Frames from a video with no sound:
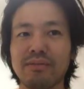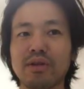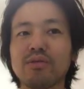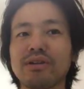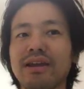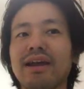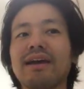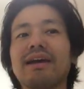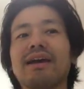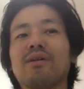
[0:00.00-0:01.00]
あ、特にね
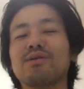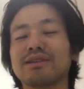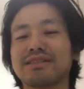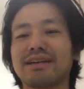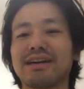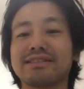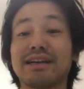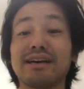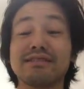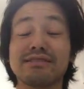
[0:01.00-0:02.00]
神崎さんが
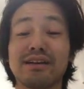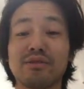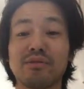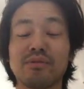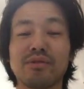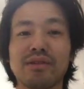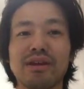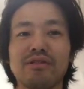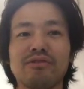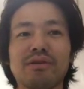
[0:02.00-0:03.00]
チャンスだと思って
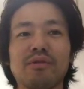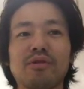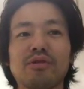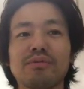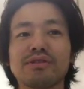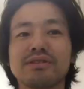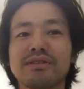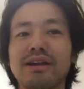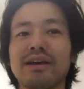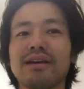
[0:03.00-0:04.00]
いろんなものに飛びつい
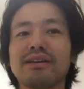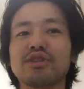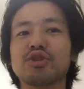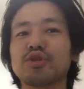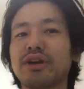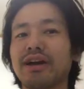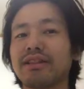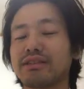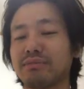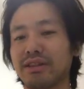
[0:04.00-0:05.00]
て収入が減っ
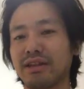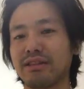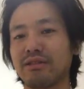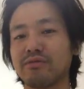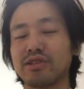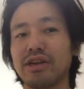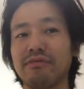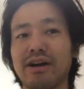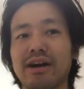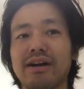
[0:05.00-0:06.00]
てしまったっていう事例
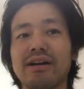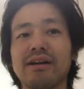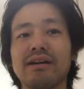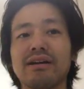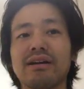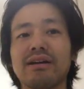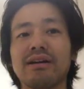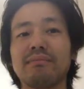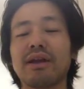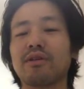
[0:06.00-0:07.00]
は
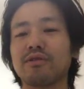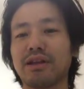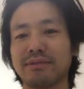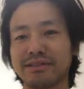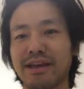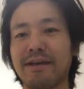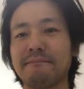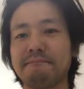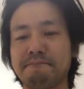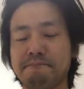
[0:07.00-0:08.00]
勉強になりますね。
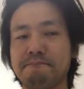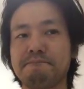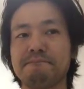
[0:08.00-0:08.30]
うん。